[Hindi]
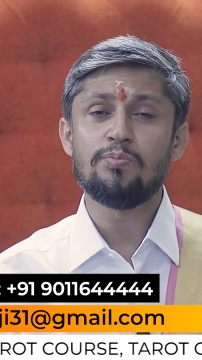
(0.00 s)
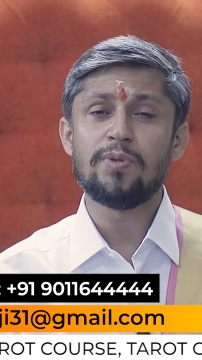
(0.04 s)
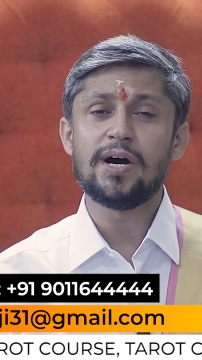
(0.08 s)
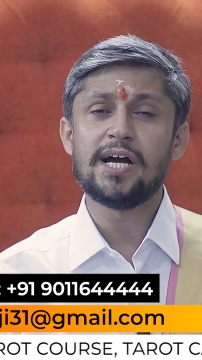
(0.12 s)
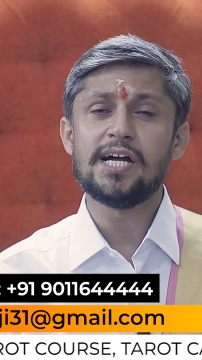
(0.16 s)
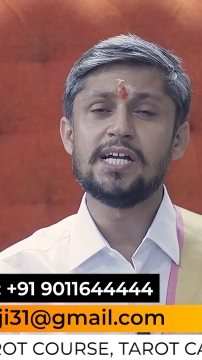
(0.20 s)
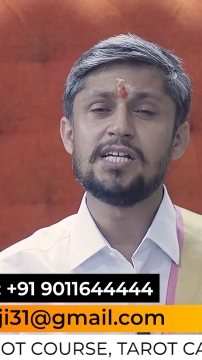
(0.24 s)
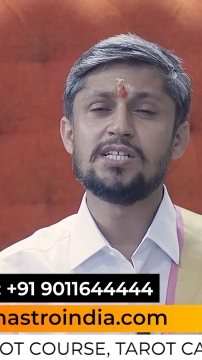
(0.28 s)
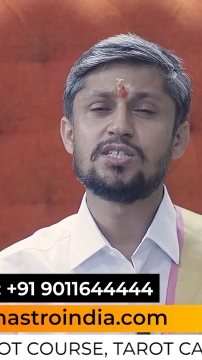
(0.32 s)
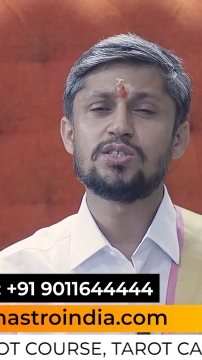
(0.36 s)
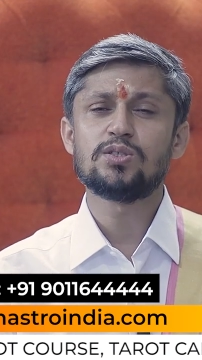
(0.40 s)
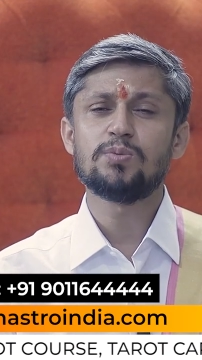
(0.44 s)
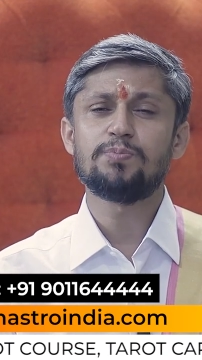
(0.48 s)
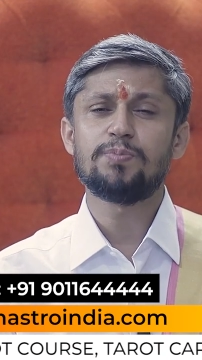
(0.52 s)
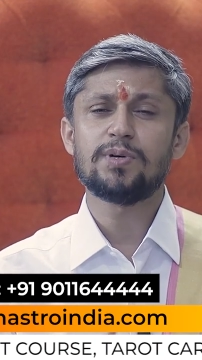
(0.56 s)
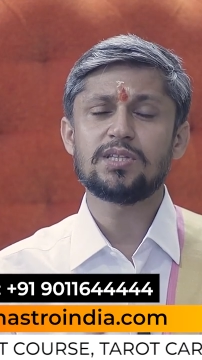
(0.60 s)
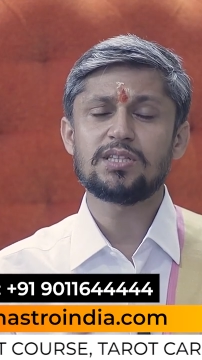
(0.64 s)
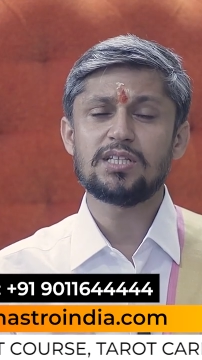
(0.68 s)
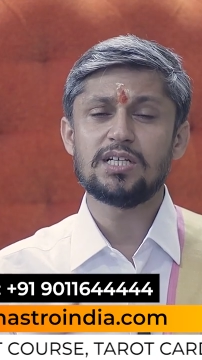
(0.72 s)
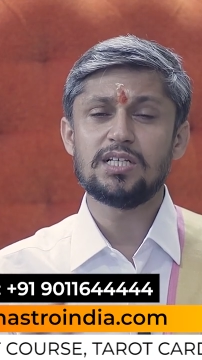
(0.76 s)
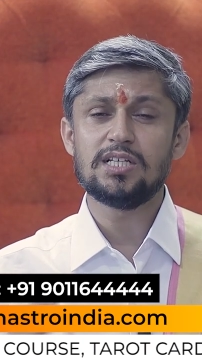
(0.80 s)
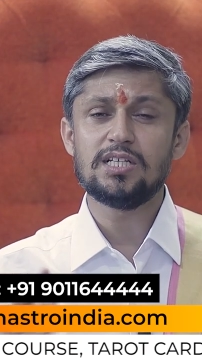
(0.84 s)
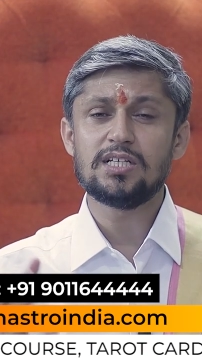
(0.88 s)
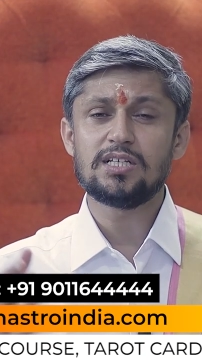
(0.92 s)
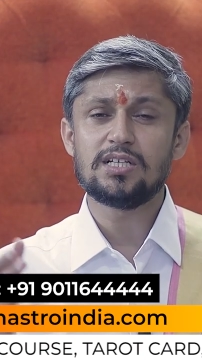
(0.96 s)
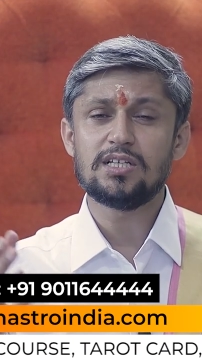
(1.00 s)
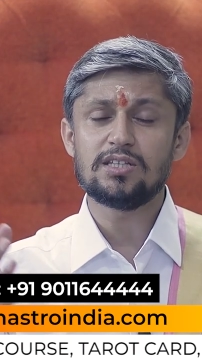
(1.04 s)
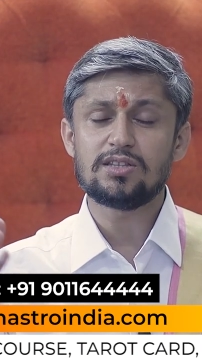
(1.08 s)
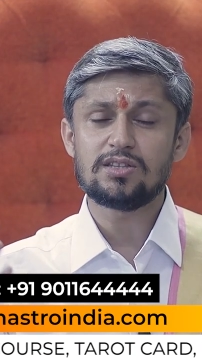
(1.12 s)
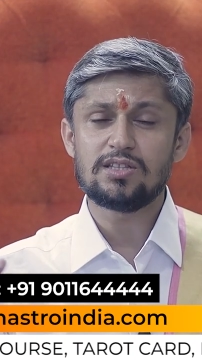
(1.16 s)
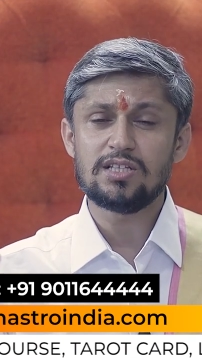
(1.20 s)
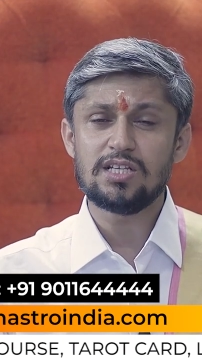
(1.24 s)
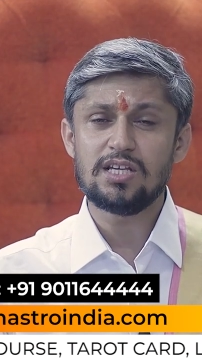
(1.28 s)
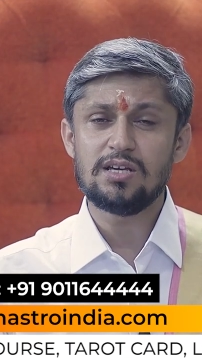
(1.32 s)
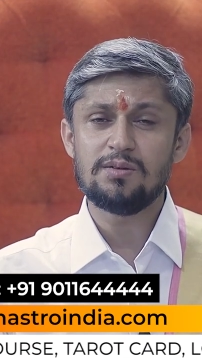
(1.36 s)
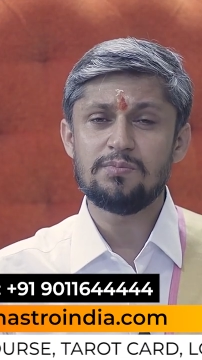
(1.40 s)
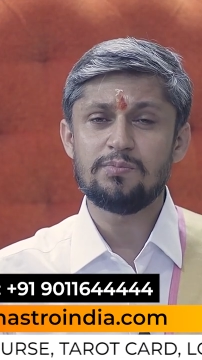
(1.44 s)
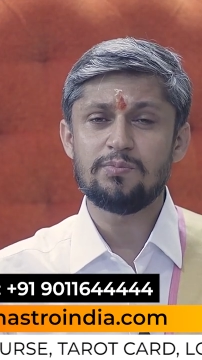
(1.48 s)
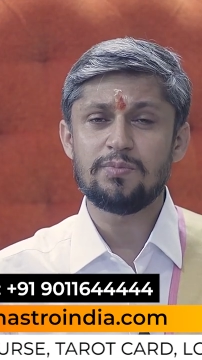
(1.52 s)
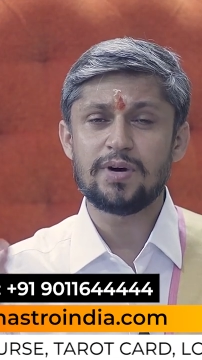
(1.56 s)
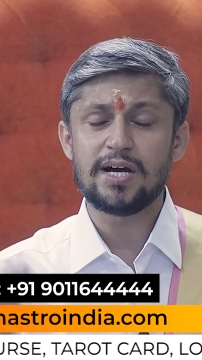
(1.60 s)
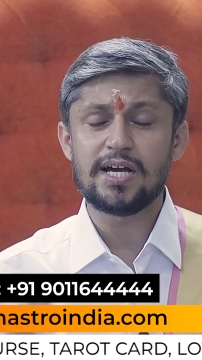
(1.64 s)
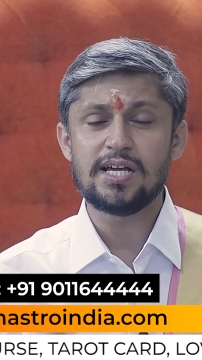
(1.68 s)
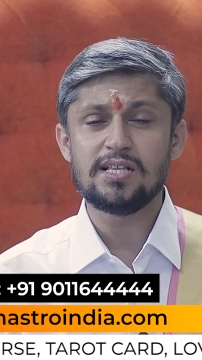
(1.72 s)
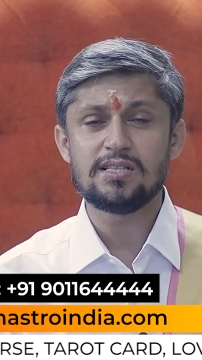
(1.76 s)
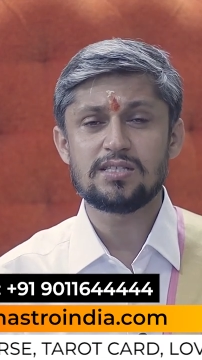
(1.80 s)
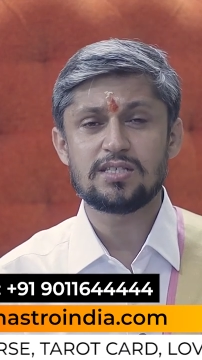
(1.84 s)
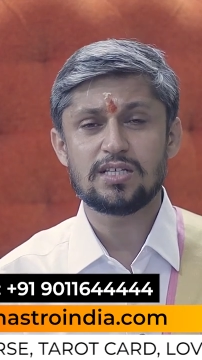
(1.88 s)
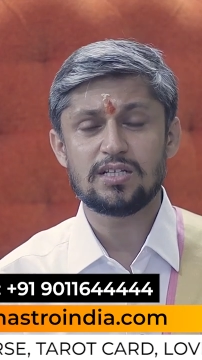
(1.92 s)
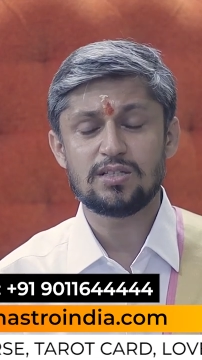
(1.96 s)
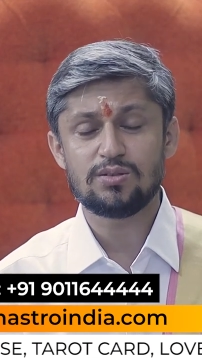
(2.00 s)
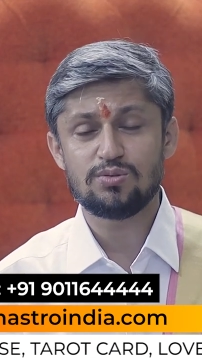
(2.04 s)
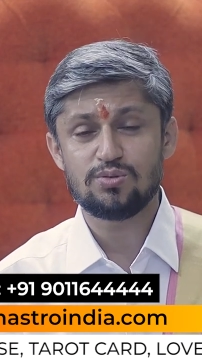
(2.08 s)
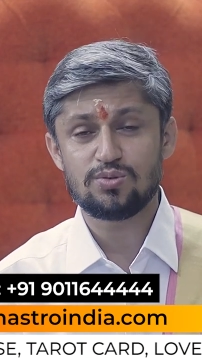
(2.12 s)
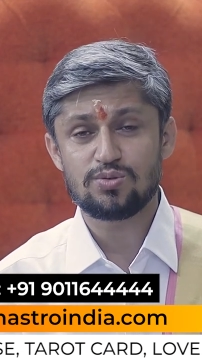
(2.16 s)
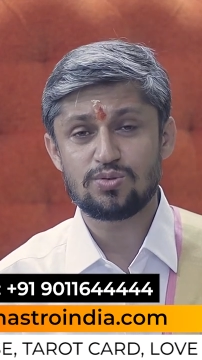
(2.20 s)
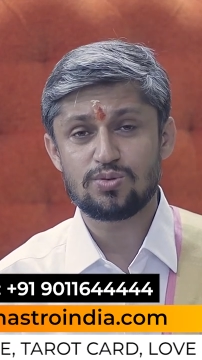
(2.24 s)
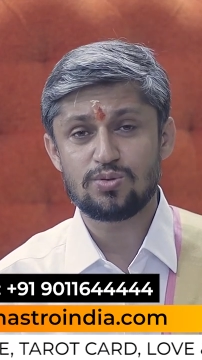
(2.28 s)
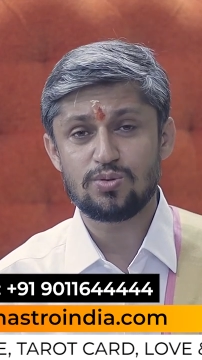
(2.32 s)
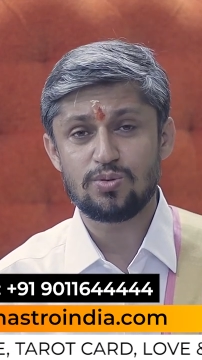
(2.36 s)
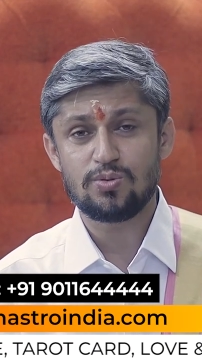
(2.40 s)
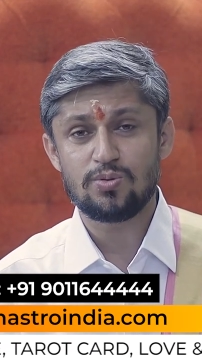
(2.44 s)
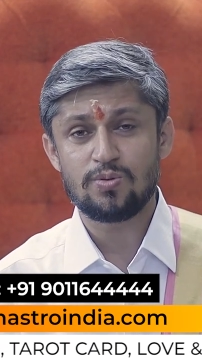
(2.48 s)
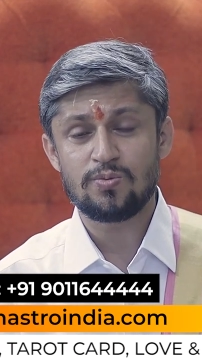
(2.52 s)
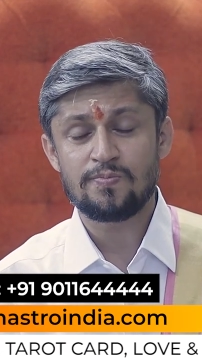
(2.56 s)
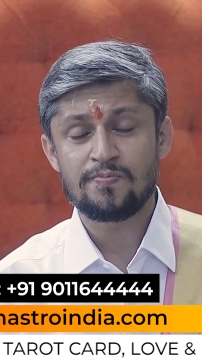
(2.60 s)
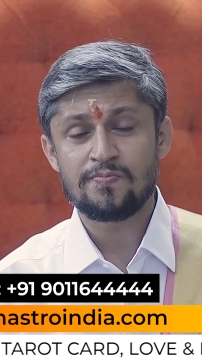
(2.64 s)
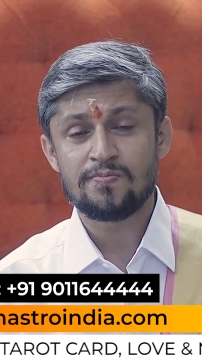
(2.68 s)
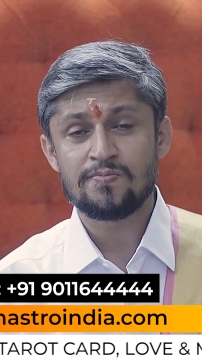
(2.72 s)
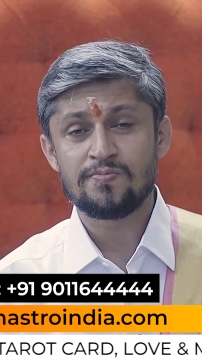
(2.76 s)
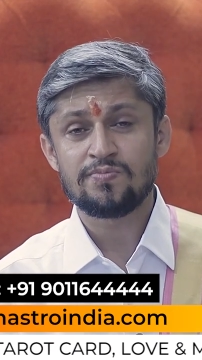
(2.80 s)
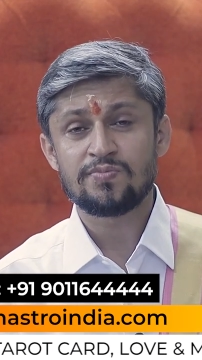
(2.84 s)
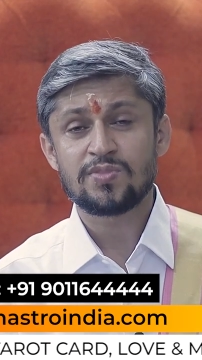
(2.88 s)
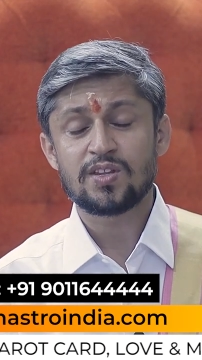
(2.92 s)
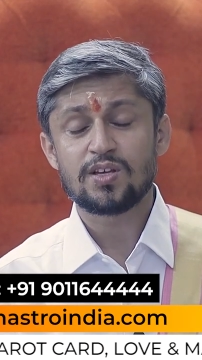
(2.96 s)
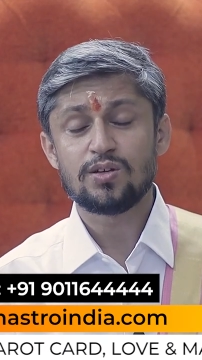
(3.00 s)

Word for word: माइंस पता नहीं कितनी माइंस हैं दोस्तों